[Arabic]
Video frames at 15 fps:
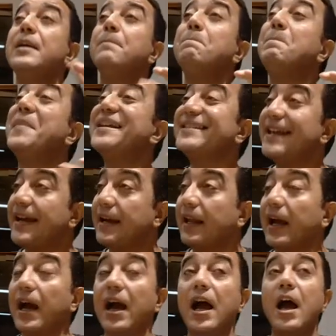
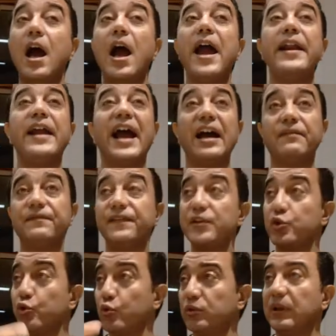مزارع انا
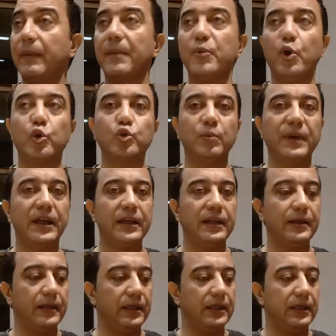حفزته طبعا بيحطوا بقى
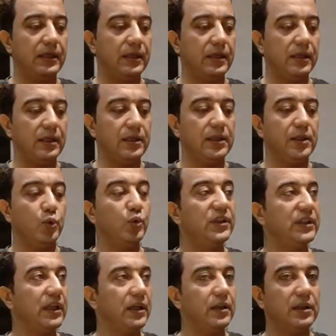ايه للولي
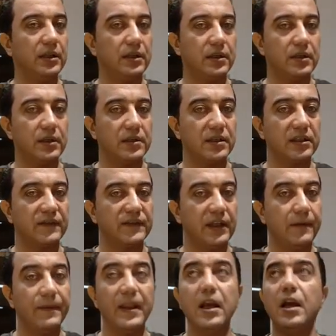ده للصدف
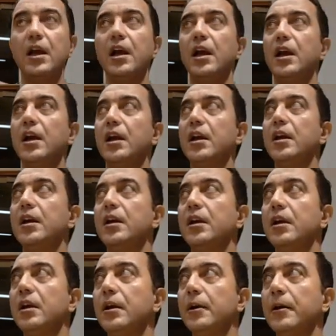ده
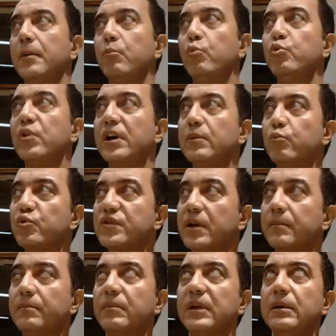آه،
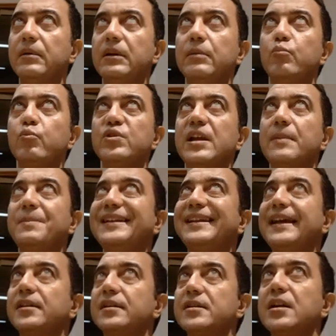آه،
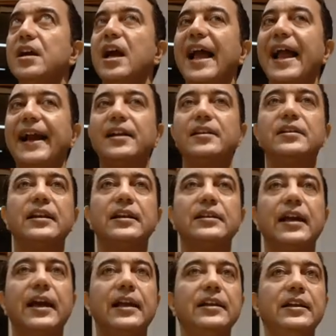مسمدات حاجات
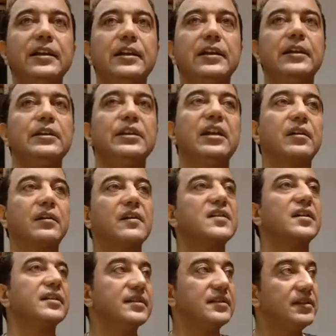تخليه
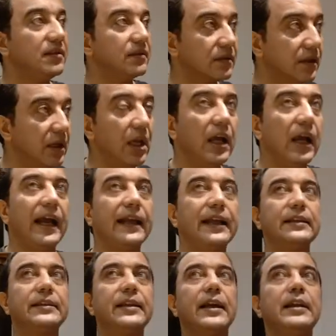يتكاثر كتير
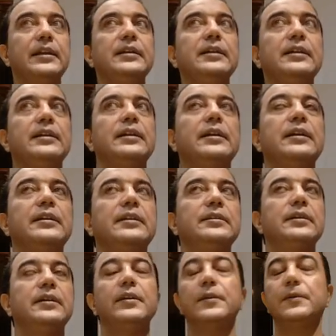حاجات تخليه
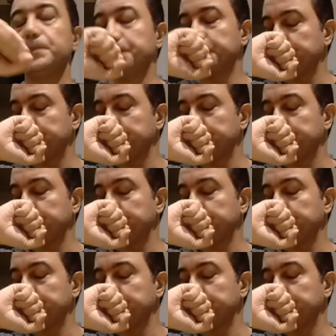آه،